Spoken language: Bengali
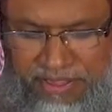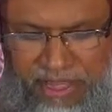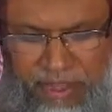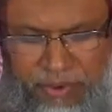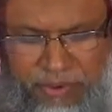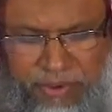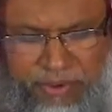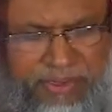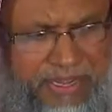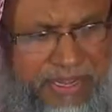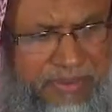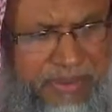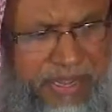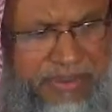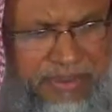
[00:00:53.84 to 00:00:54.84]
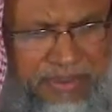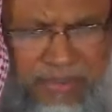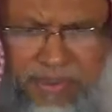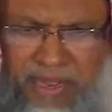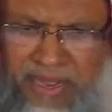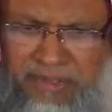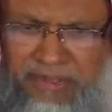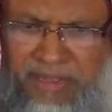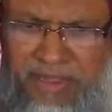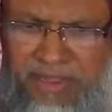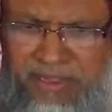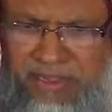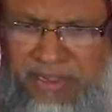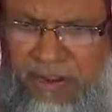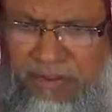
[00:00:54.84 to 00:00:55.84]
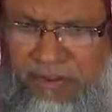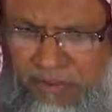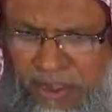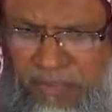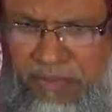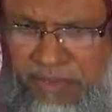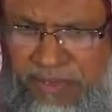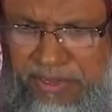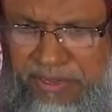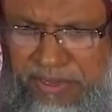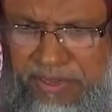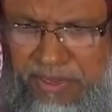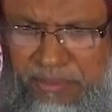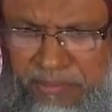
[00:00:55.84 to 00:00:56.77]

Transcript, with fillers: তাহলে বলো যে হিসাবের আগে জান্নাতে যাওয়ার জন্য আপনাদেরকে